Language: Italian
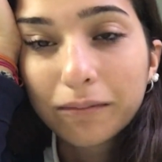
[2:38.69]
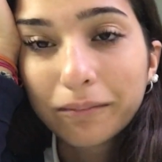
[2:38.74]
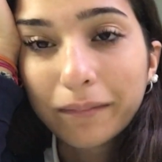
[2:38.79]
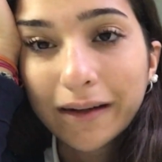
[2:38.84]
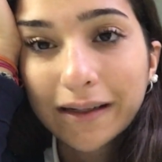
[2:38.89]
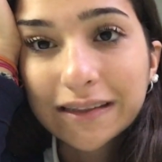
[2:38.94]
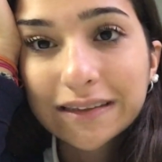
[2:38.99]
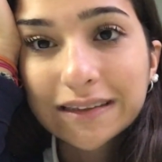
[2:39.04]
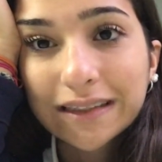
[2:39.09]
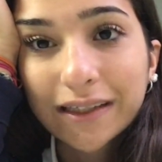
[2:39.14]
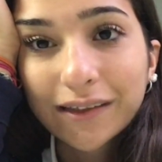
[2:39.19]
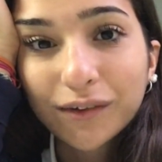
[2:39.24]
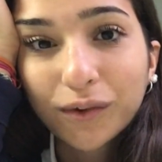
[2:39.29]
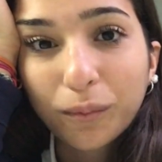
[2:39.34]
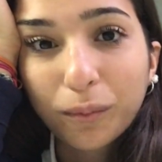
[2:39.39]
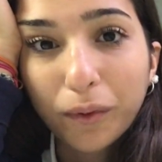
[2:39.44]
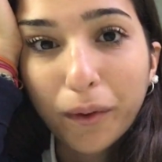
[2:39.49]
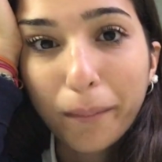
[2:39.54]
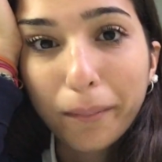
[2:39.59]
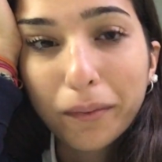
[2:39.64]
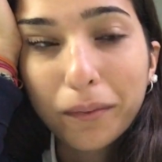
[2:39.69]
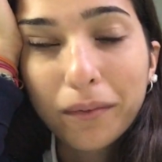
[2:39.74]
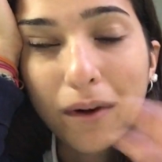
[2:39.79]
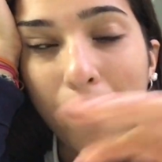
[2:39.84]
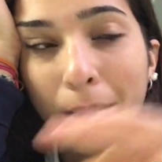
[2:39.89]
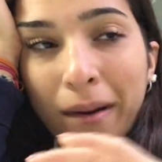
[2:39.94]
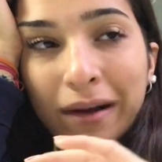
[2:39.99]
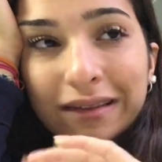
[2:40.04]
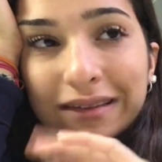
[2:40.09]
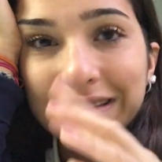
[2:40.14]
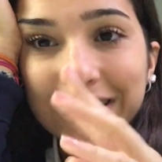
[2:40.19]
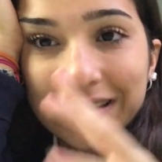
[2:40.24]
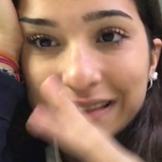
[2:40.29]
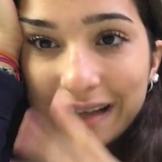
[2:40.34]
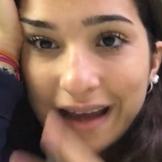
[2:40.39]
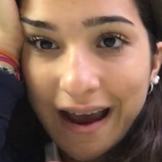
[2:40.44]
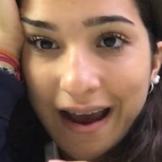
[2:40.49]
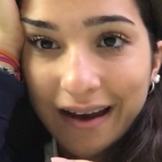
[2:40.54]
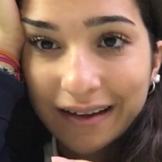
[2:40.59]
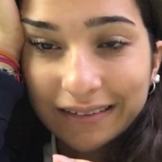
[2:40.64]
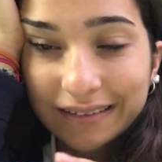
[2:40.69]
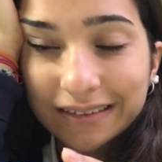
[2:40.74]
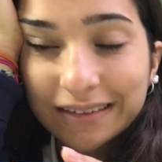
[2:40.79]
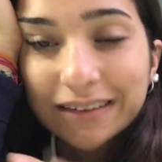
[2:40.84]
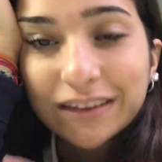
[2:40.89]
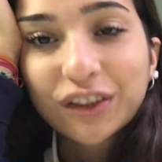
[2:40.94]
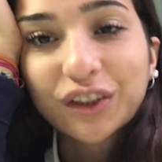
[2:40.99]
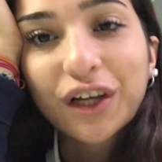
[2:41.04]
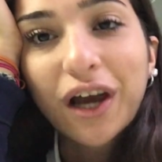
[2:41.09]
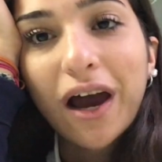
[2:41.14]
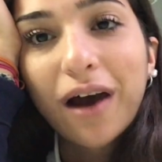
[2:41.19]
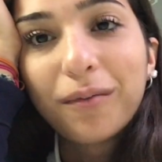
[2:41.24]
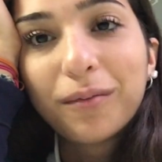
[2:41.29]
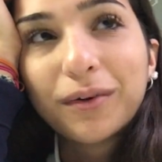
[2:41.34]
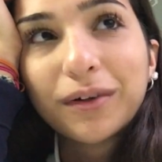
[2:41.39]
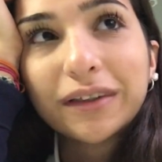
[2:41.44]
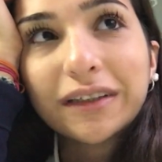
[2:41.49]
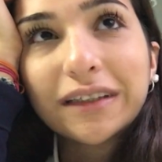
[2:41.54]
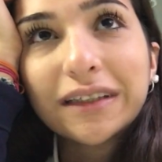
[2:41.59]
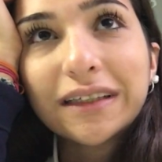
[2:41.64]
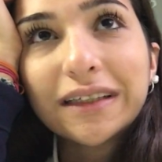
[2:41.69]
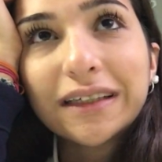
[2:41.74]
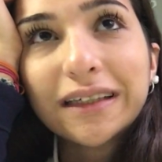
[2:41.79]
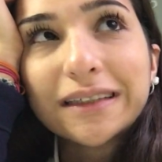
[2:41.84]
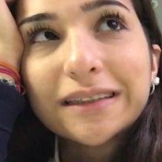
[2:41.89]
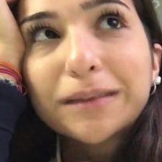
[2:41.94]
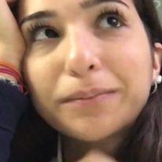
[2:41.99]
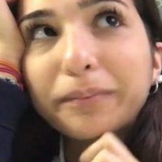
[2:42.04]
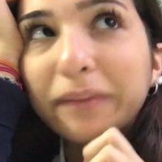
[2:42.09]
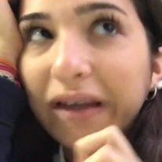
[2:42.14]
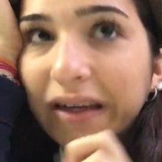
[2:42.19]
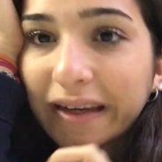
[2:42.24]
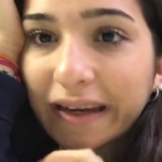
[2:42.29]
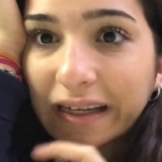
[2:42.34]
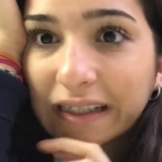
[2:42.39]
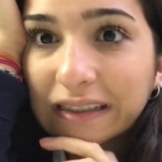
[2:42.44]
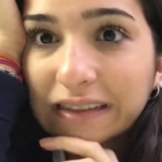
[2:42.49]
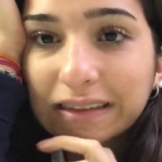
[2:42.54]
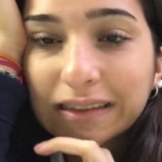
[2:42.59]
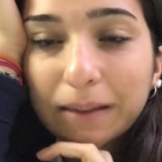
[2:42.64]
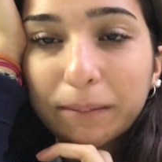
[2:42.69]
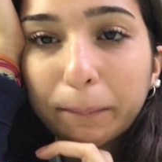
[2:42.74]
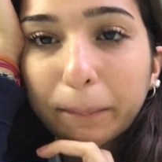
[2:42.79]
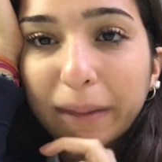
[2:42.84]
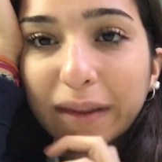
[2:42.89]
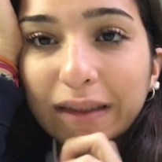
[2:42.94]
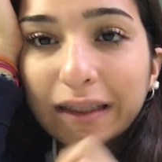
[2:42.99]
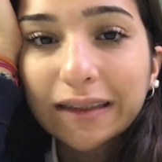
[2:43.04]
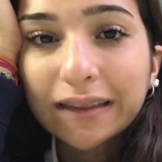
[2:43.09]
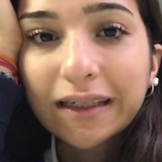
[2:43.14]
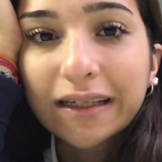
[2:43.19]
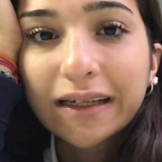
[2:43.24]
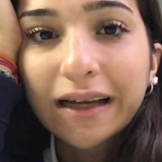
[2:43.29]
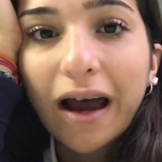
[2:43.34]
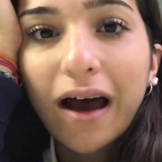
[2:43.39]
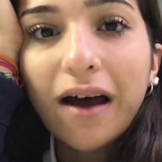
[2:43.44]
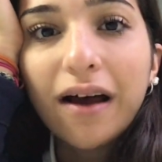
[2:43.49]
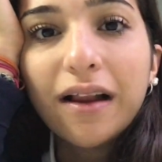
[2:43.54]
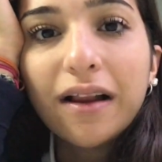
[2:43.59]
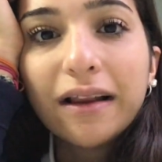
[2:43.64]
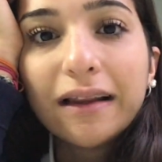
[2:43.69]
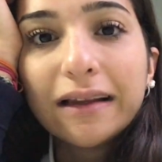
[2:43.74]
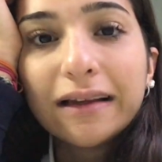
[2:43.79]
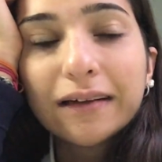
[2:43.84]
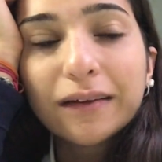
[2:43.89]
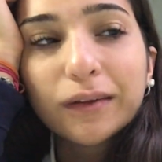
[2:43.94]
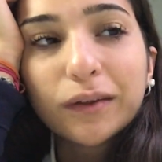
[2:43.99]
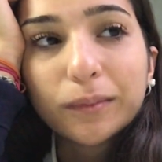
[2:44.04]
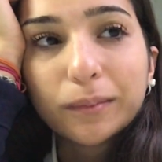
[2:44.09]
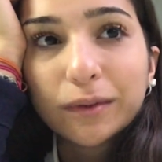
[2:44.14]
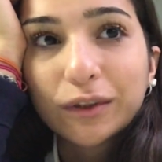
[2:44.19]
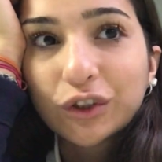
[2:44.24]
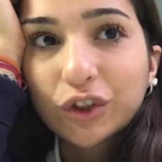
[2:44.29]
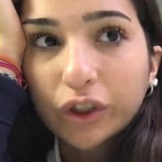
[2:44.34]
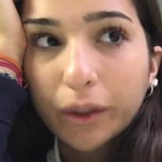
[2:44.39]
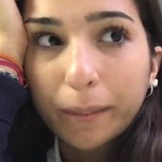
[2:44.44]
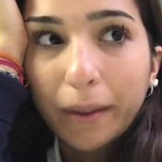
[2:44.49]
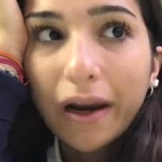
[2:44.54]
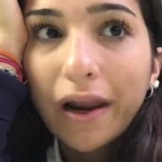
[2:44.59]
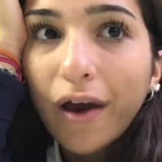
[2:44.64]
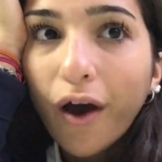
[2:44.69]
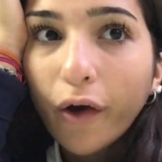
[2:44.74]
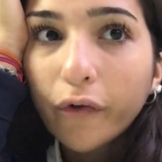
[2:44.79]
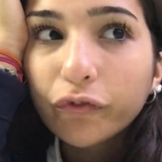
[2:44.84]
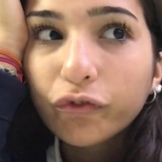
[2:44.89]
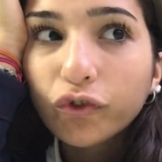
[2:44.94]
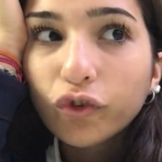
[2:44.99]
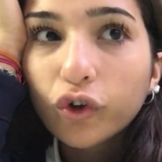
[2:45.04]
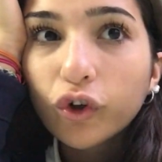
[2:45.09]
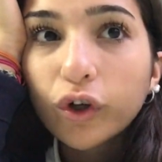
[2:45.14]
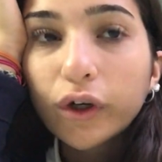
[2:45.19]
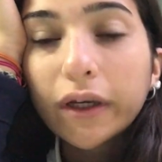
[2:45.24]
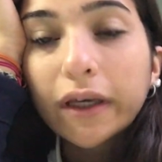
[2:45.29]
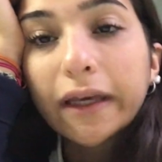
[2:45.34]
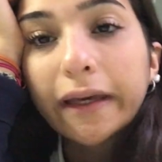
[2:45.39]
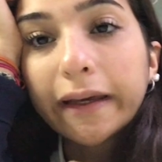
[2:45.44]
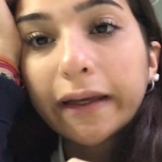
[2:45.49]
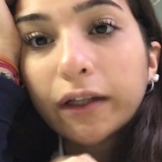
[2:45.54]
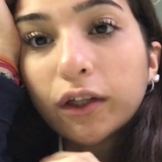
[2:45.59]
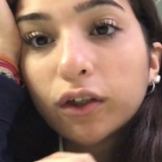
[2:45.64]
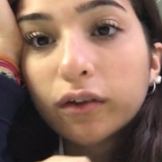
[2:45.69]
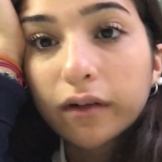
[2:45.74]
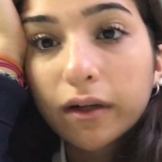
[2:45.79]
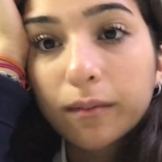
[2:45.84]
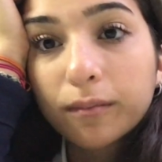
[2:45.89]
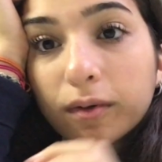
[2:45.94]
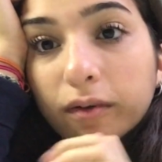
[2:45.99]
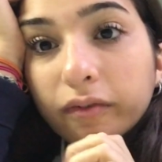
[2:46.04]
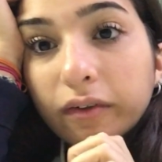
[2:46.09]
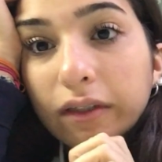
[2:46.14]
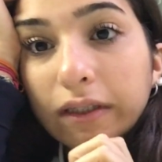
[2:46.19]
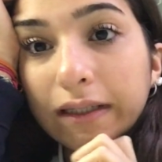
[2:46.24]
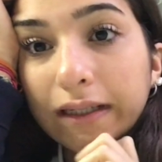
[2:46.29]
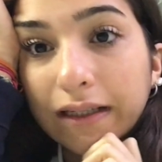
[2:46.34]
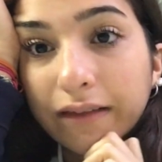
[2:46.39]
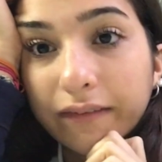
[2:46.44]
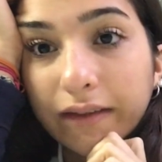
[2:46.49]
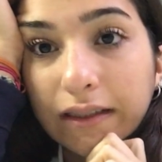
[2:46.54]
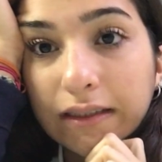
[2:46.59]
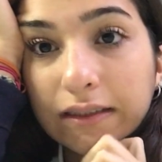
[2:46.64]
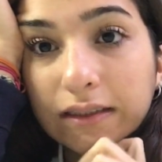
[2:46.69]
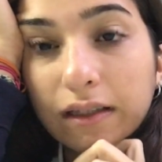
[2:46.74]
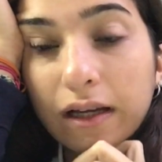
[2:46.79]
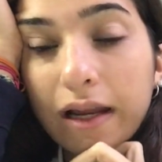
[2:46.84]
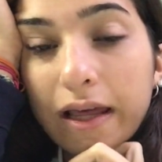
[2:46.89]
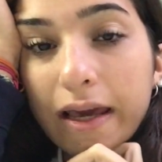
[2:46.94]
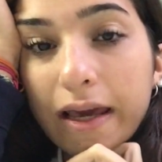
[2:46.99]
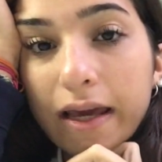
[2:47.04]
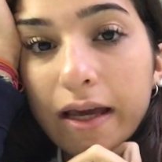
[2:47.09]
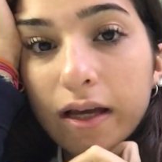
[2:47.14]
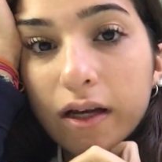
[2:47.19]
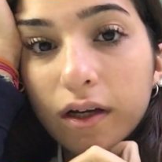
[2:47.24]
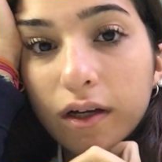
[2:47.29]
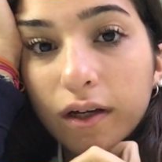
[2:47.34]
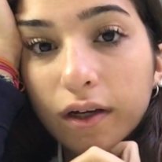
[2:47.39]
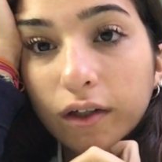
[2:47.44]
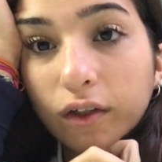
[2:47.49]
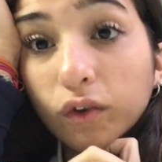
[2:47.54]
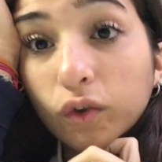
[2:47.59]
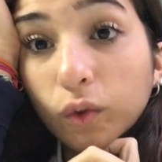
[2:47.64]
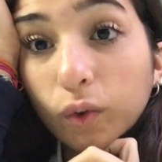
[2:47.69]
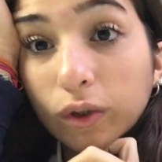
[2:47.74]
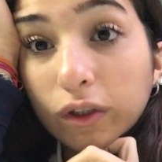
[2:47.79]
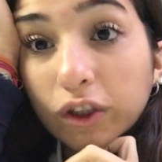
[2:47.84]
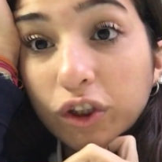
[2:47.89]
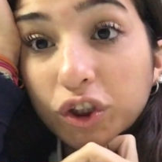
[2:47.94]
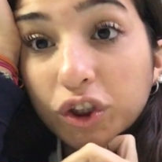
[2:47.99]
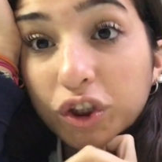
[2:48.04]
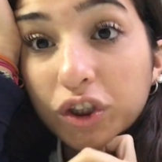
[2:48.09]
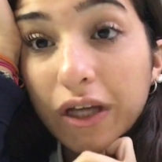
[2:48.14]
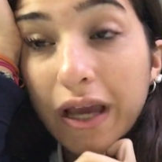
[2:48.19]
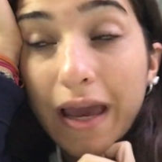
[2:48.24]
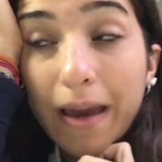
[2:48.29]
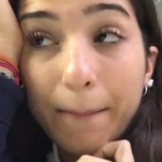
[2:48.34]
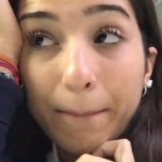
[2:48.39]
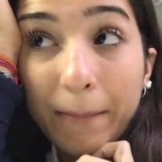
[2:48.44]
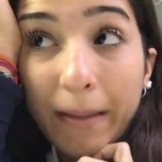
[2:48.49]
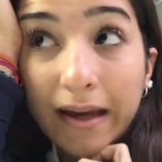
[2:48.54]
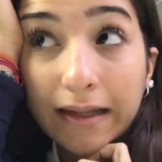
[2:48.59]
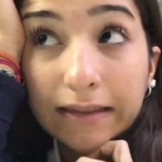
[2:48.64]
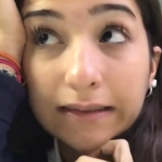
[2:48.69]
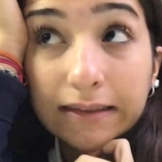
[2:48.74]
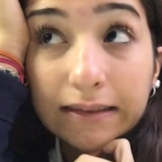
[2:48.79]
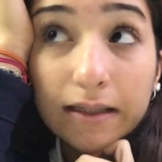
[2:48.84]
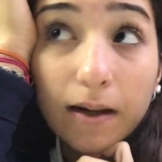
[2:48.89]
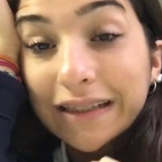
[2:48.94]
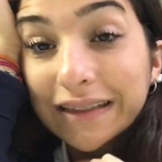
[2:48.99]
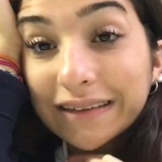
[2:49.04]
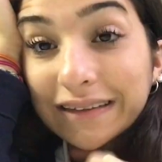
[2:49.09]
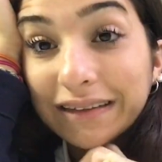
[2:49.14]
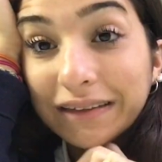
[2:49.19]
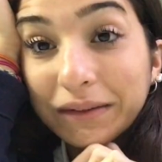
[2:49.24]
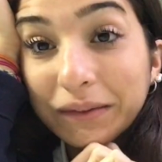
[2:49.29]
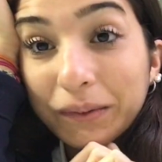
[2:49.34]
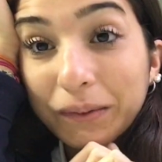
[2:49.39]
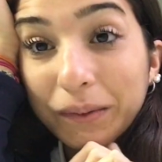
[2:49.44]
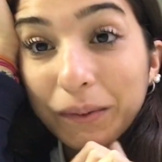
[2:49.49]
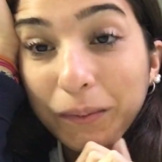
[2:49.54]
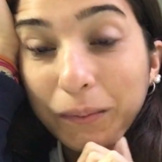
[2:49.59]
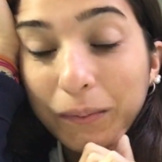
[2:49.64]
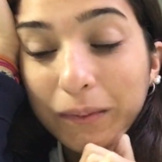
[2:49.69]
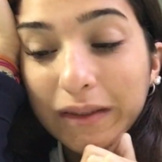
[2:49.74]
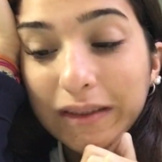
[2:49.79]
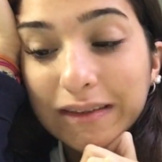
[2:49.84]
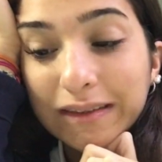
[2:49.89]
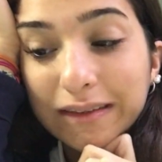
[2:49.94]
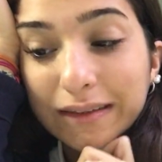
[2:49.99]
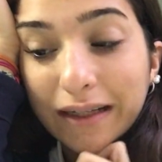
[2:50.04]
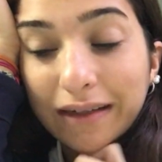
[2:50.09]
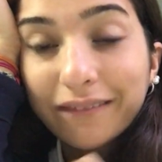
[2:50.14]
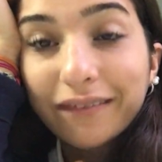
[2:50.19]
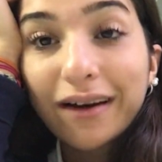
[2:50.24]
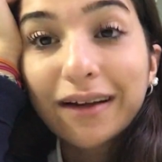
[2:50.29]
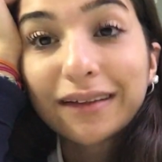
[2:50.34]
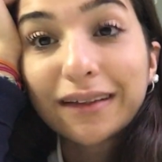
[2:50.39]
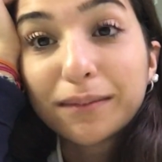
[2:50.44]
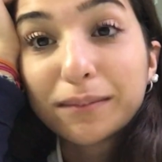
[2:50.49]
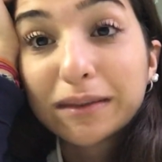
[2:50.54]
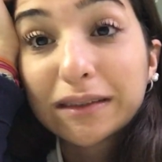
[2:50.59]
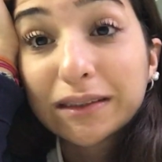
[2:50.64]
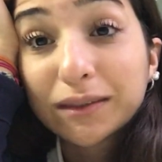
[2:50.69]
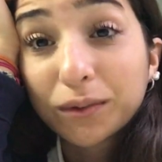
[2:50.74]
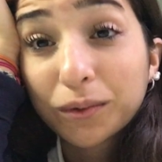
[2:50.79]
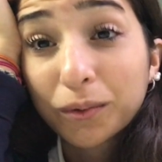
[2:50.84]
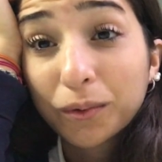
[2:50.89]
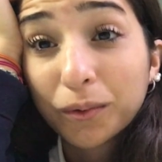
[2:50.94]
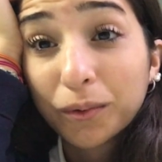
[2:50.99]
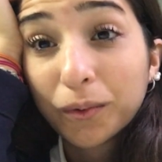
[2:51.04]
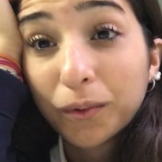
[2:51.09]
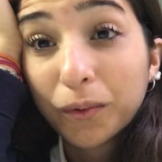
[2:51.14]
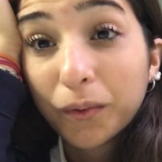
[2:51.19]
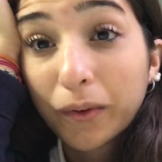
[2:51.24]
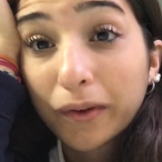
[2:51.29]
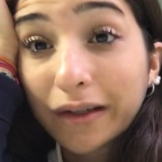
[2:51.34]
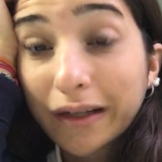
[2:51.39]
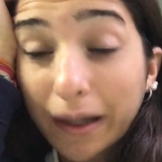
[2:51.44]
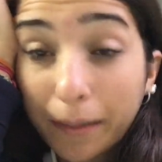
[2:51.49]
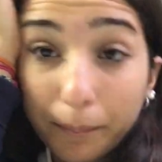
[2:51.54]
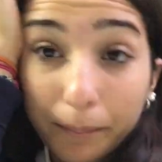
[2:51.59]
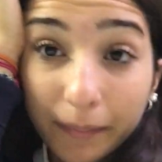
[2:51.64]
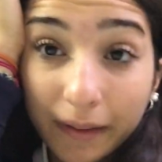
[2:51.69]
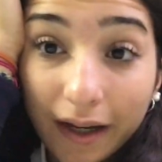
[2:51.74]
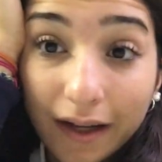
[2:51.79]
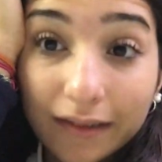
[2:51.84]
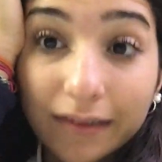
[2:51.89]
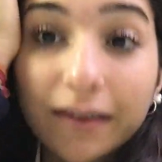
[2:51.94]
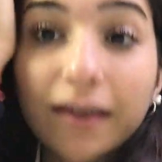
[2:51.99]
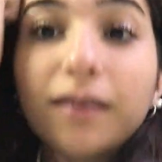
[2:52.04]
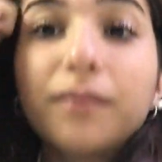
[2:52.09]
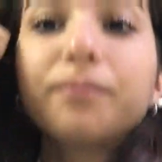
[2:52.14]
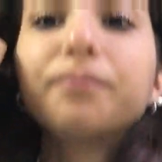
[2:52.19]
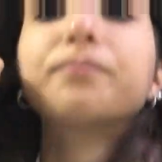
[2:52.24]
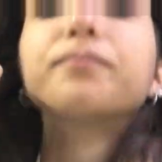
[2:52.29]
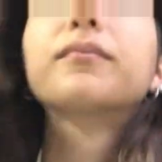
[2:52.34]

ma essendo proprio una mattinata diciamo di esperienza in pediatria cominciamo alle 8 e dovremo finire verso le eh, 12 e mezza niente io quindi sono arrivata mi sono cambiata